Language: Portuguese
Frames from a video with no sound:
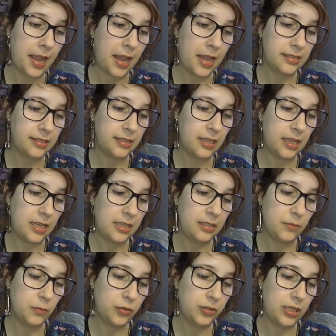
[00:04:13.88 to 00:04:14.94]
Esse,
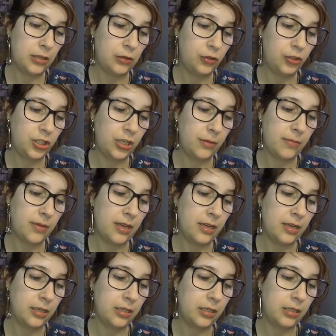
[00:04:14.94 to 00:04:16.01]
esse modelo
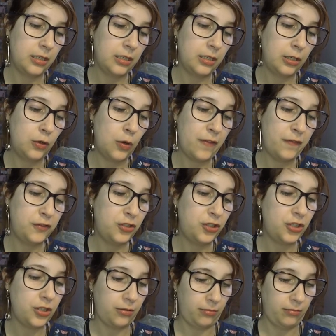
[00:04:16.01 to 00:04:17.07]
chama Graph
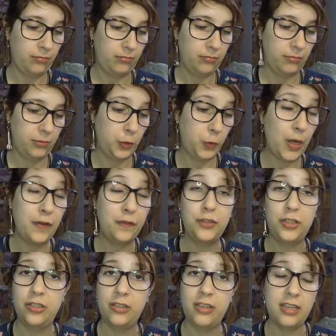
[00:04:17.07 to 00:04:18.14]
Gear, Graph
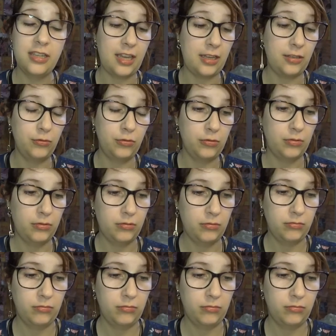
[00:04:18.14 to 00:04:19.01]
Gear 500.